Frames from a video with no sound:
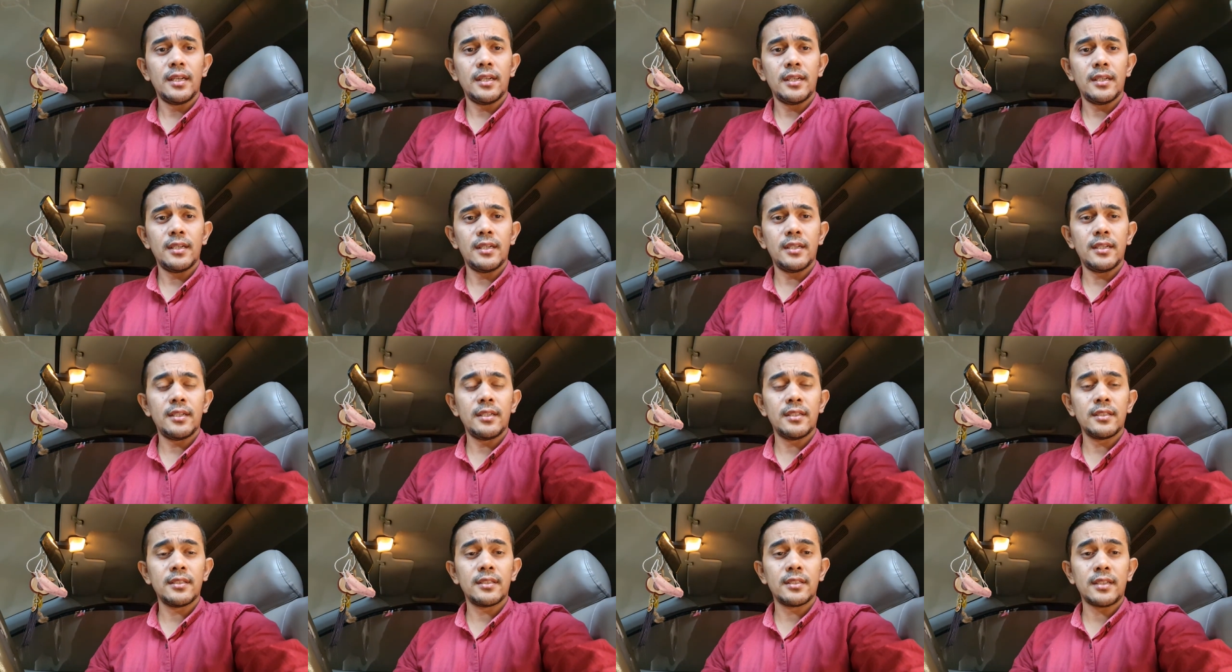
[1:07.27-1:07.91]

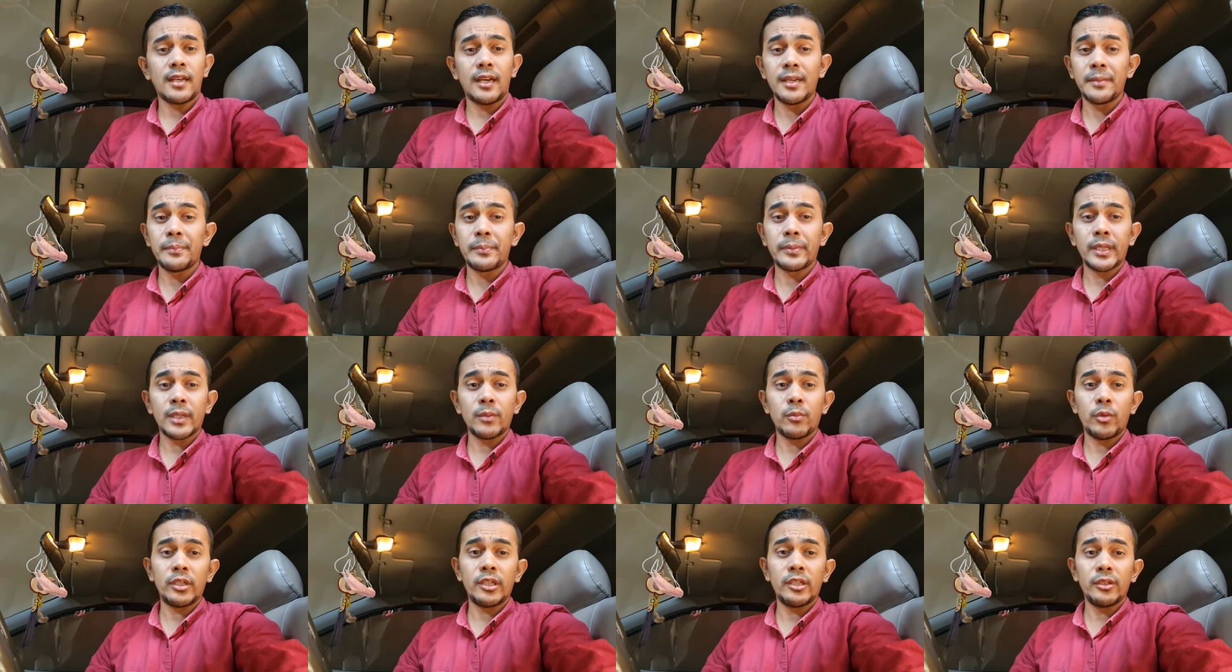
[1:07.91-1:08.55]
uh, sekali
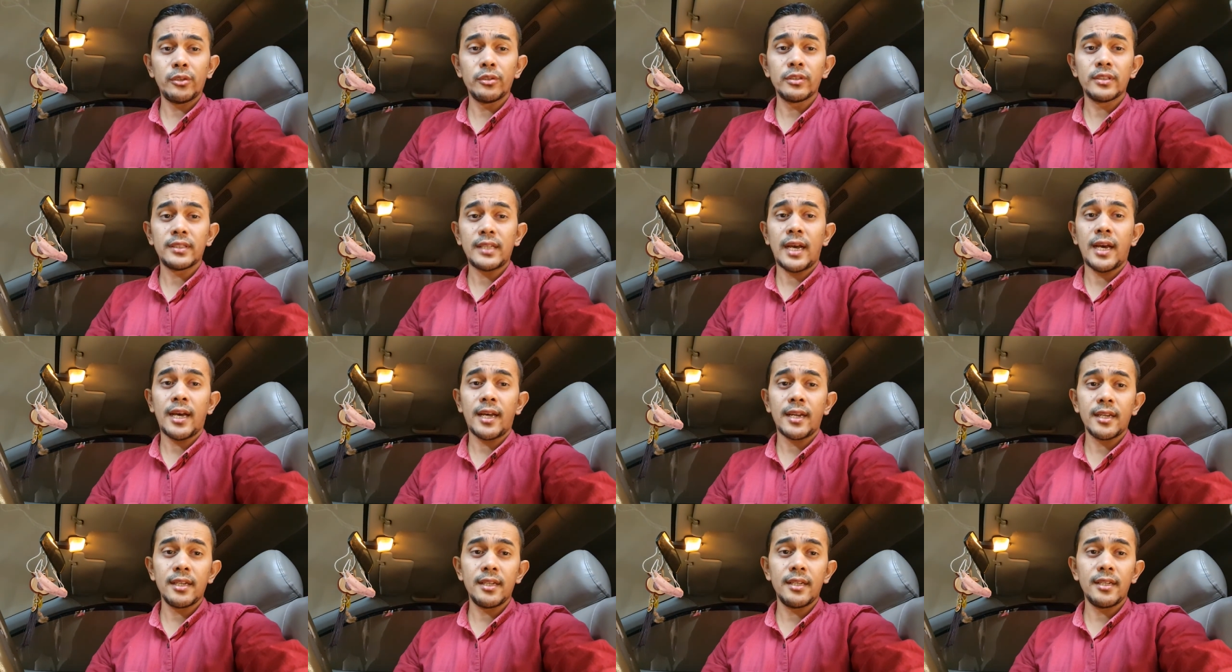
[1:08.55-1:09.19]
pertemuan itu
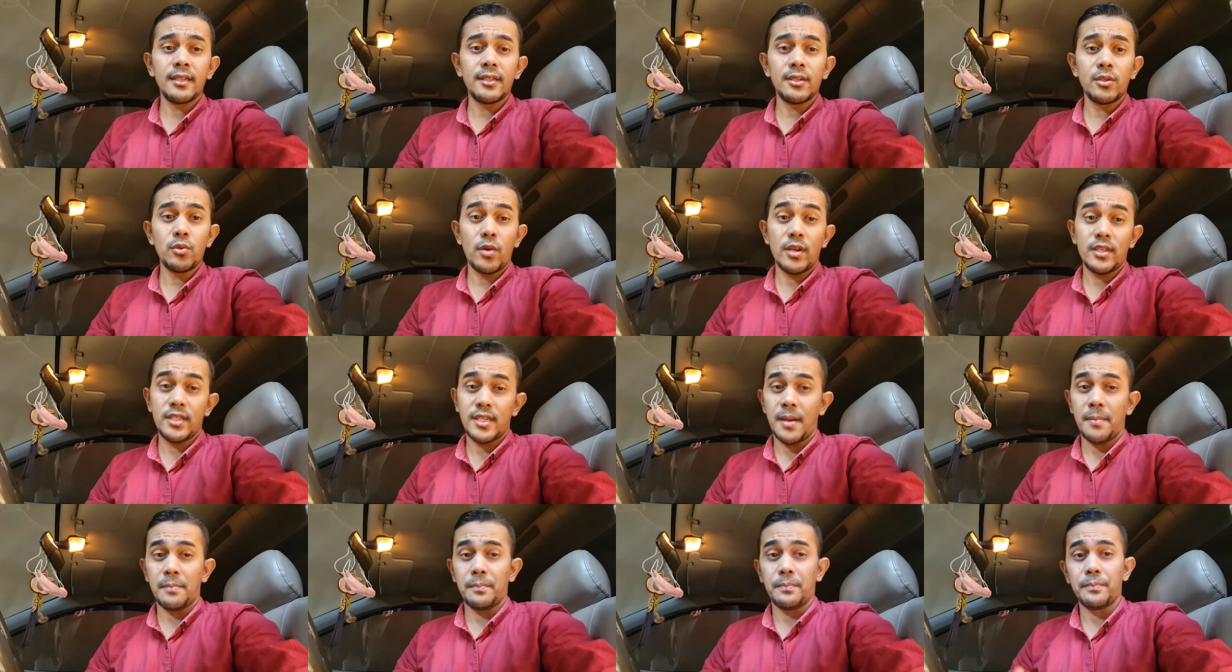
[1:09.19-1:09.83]
sehari dua
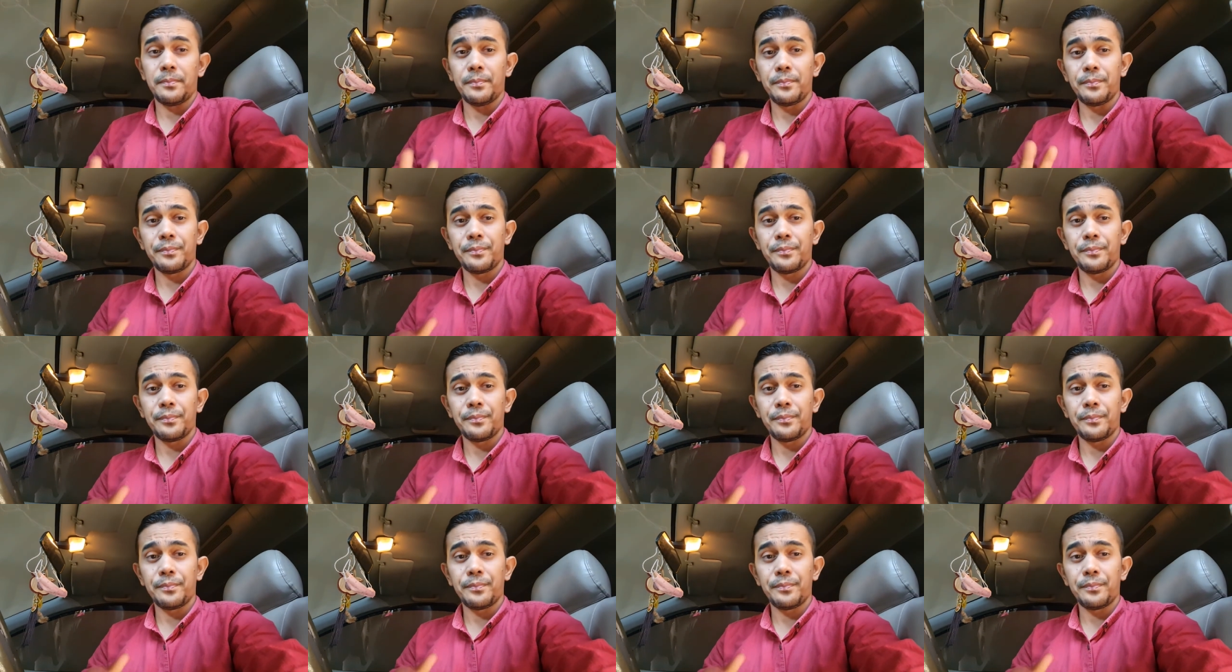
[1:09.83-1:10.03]
jam